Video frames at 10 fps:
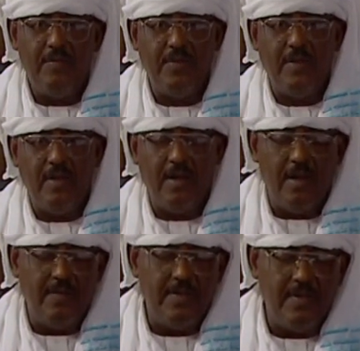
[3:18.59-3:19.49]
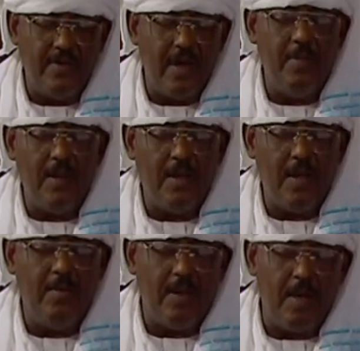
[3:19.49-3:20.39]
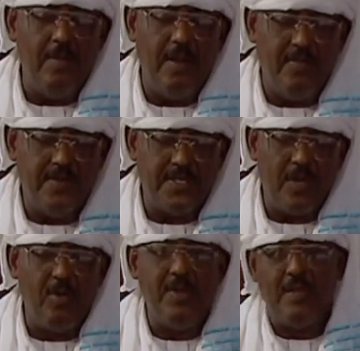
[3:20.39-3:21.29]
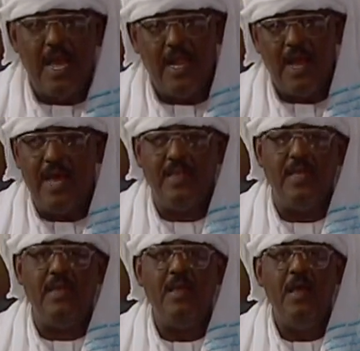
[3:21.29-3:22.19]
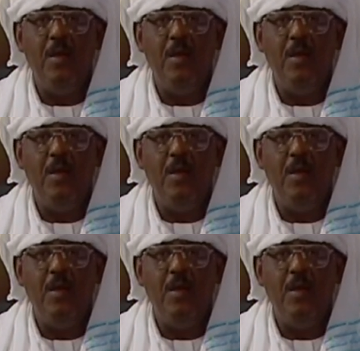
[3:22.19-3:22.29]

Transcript: في في في قبل قبل قبل الانفصال وبالتالي هذه